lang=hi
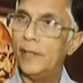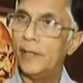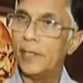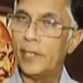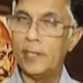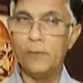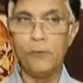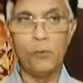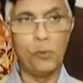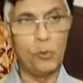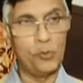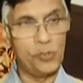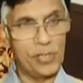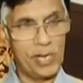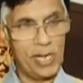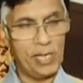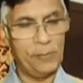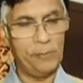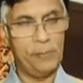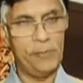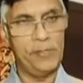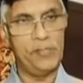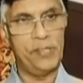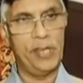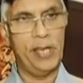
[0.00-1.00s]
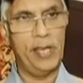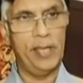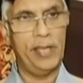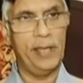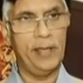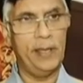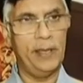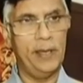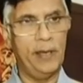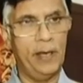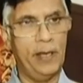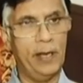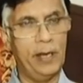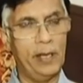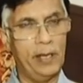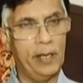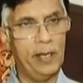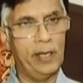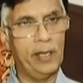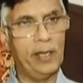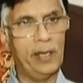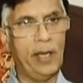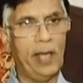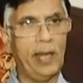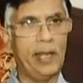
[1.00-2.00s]
कि वो गुजरात में जाएं अलग
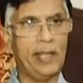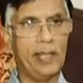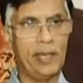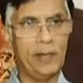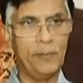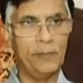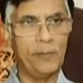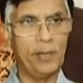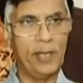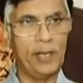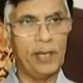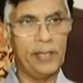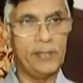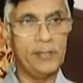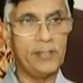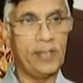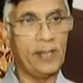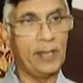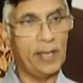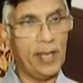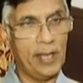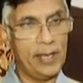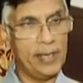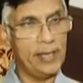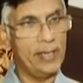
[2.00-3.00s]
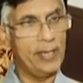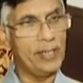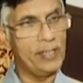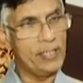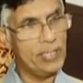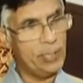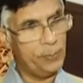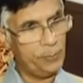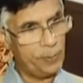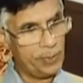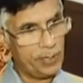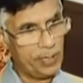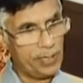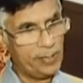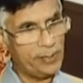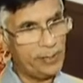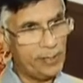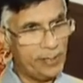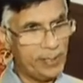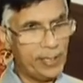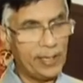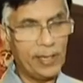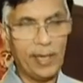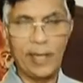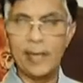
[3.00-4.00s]
अलग कार्यक्रम करें सरकारी खर्चे पर
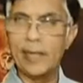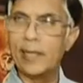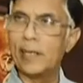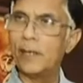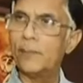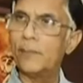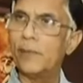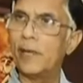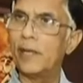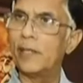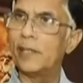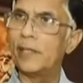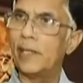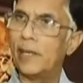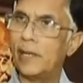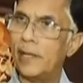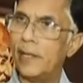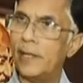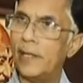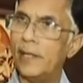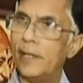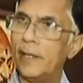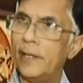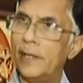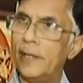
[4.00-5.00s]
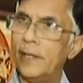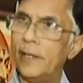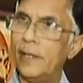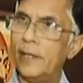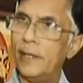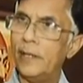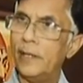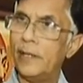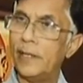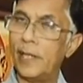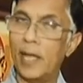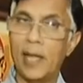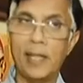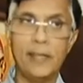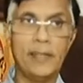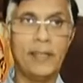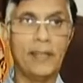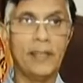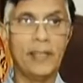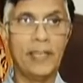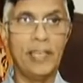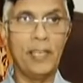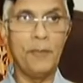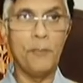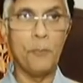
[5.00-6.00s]
राजनीतिक कार्यक्रम करते रहें यहाँ
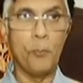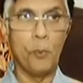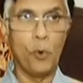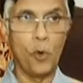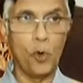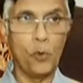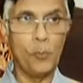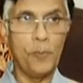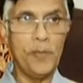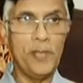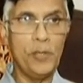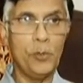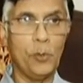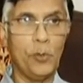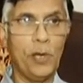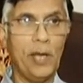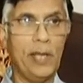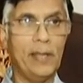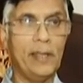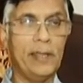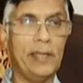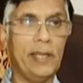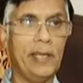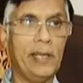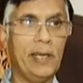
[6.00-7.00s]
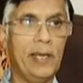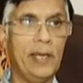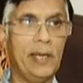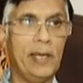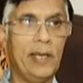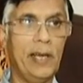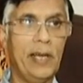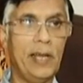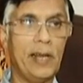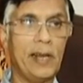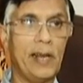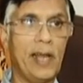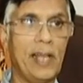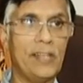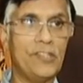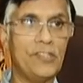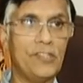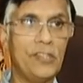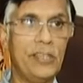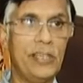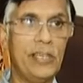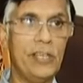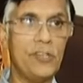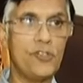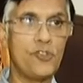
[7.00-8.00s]
तक कि मोरबी दुखांतिका का
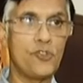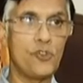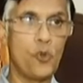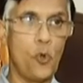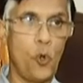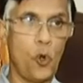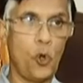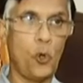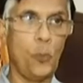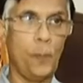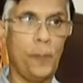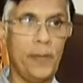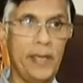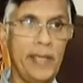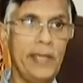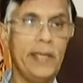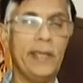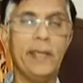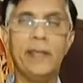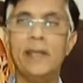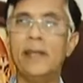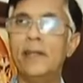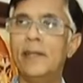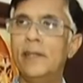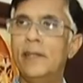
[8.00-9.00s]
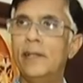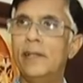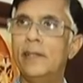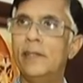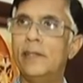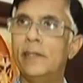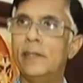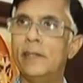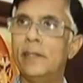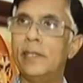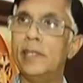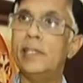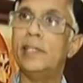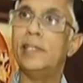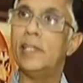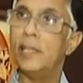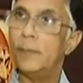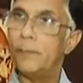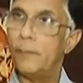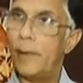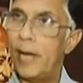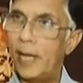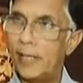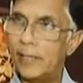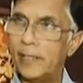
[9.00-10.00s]
राजकीय शोक भी तीन
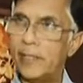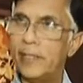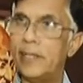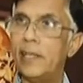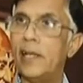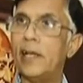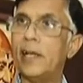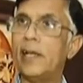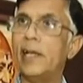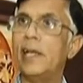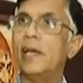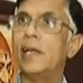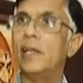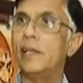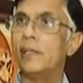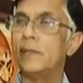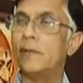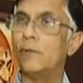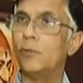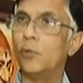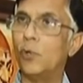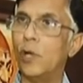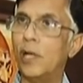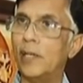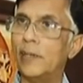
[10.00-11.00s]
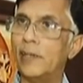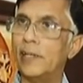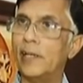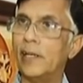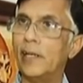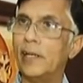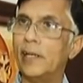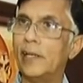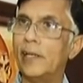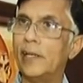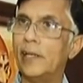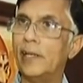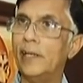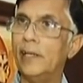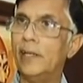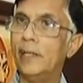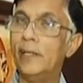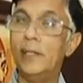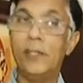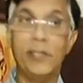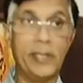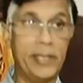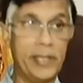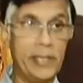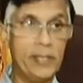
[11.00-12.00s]
दिन बाद किया गया दुखांतिका के
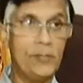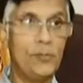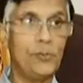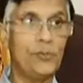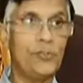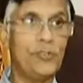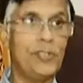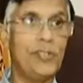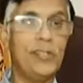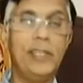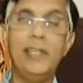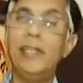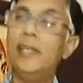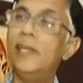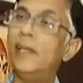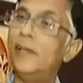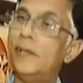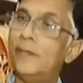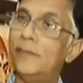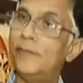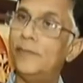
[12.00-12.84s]
ये तो स्थिति है